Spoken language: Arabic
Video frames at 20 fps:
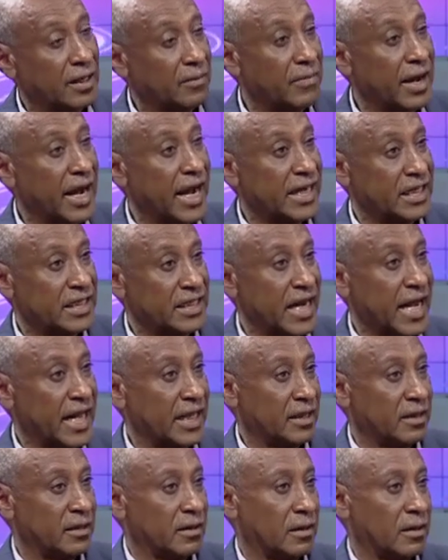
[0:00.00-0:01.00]
مع
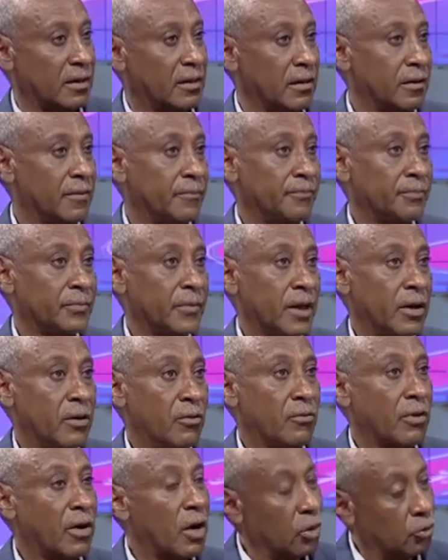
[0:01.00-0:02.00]
تشاد
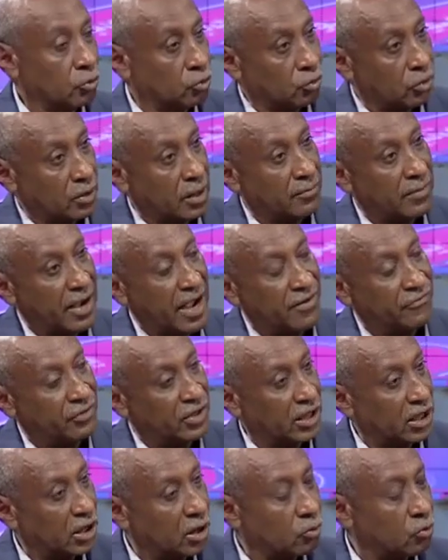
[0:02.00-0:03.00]
وحدودنا مع
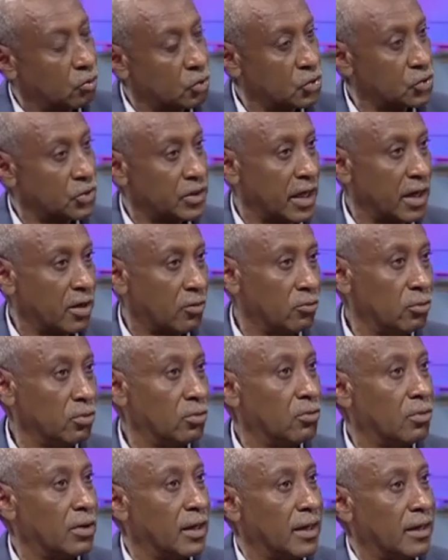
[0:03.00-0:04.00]
افريقيا الوسطى
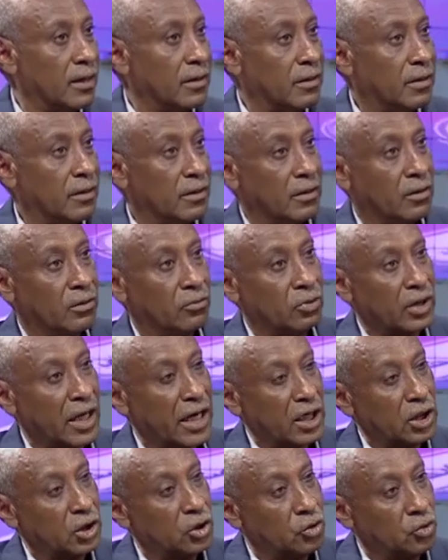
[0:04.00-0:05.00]
كلها
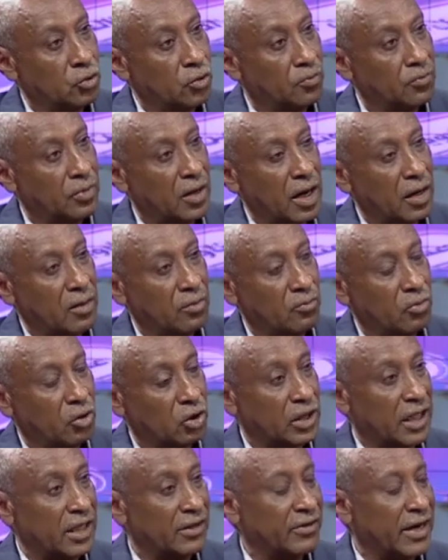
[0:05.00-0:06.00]
هناك جيوب
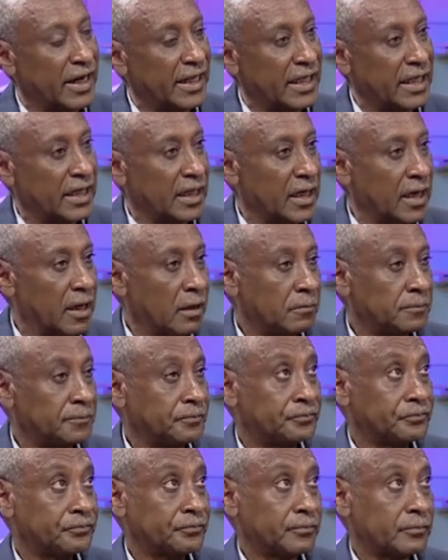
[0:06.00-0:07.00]
مختلف عليها
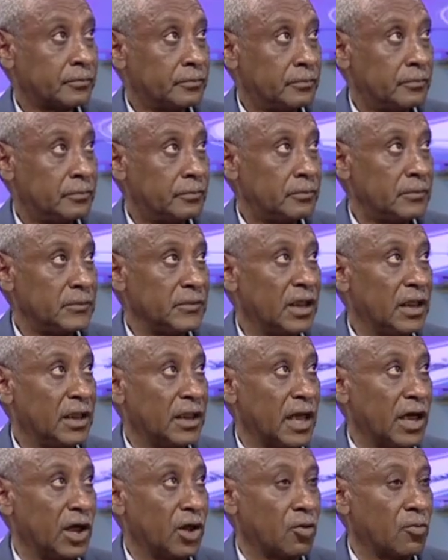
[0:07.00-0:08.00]

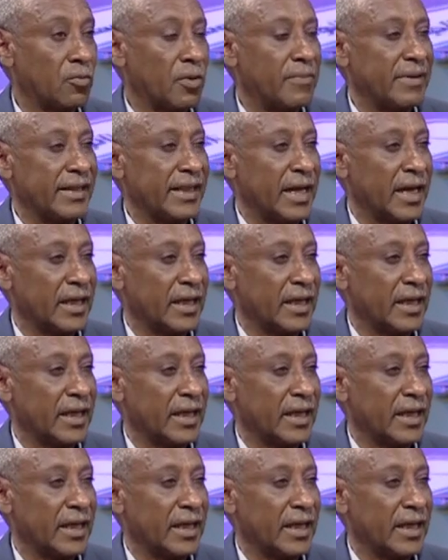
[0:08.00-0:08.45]
لكن ربما